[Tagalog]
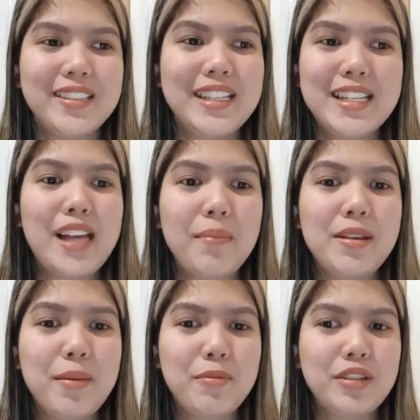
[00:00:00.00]

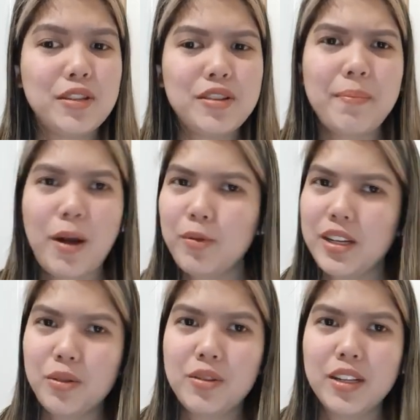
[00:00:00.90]
sinasabi niya po dito na
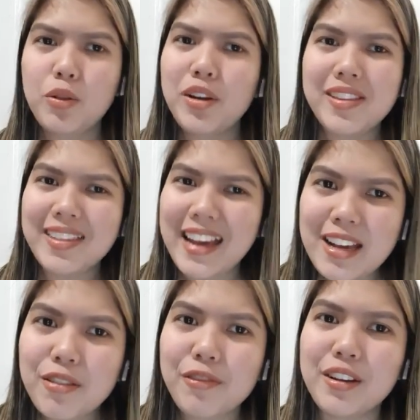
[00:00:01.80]
paulit-ulit, Lord,
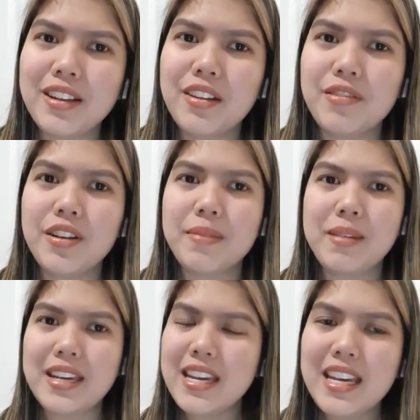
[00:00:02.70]
thank you for delivering
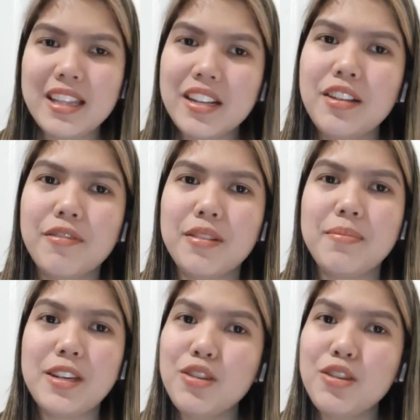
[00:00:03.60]
me. He delivered me.